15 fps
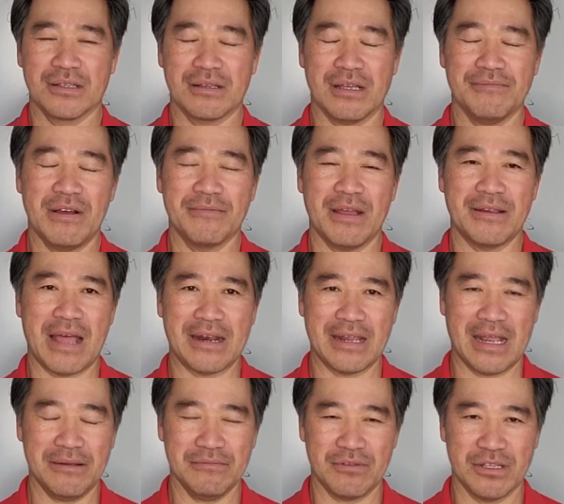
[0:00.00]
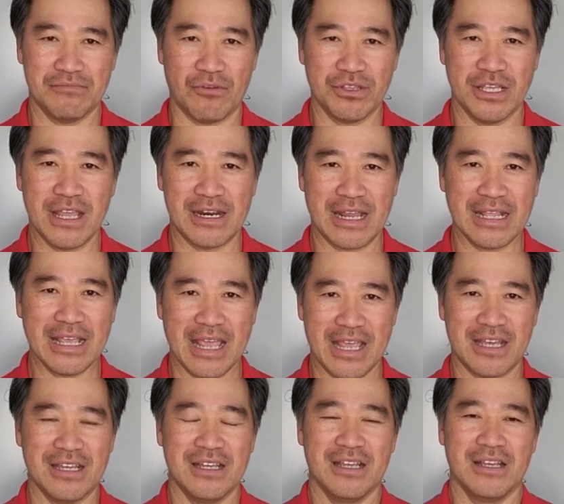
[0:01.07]
cảm ơn các bạn đã có thời gian lắng
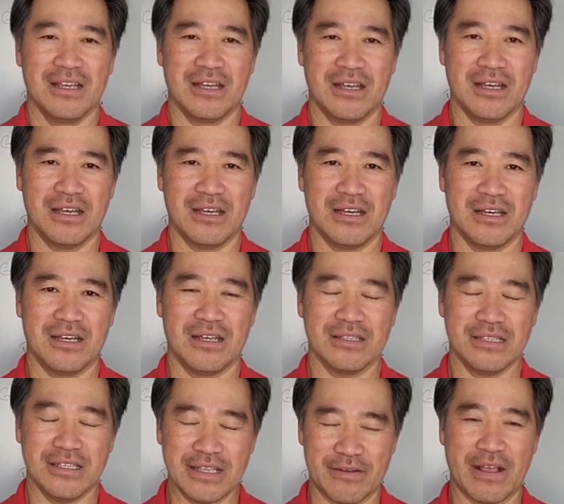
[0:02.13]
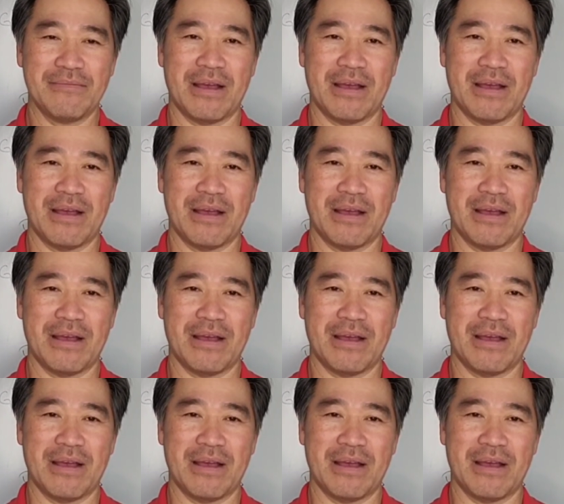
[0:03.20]
nghe à, xin chào các